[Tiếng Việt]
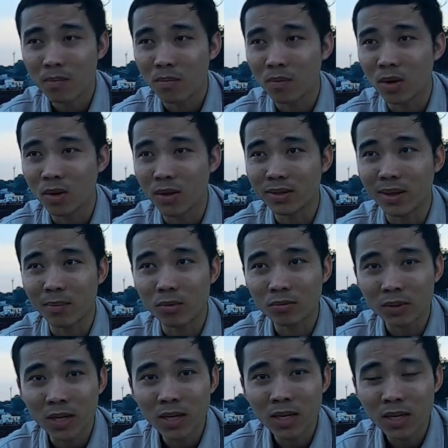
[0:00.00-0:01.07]
mình luyện tập một
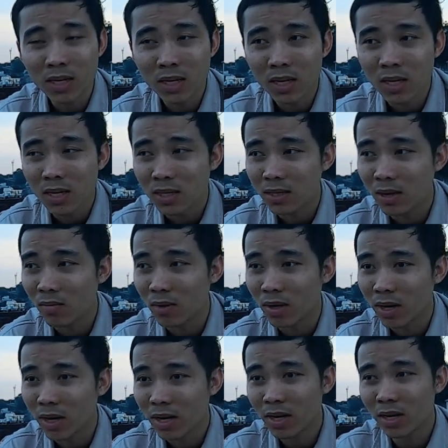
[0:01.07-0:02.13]
tí xong rồi
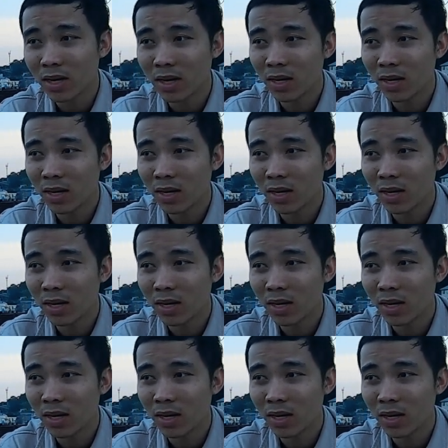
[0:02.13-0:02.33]
cái